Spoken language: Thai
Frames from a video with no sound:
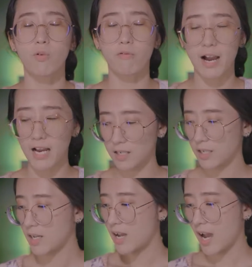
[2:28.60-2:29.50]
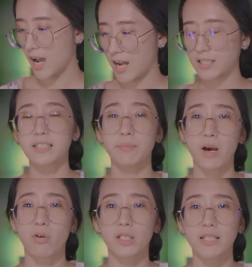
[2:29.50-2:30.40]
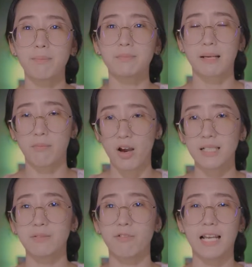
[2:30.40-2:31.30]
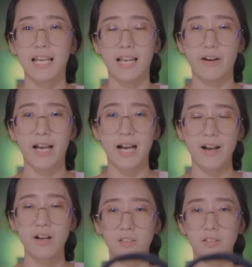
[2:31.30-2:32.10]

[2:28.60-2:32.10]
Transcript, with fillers: หูฟัง JBL Quantum 350 Wireless แล้วนะคะ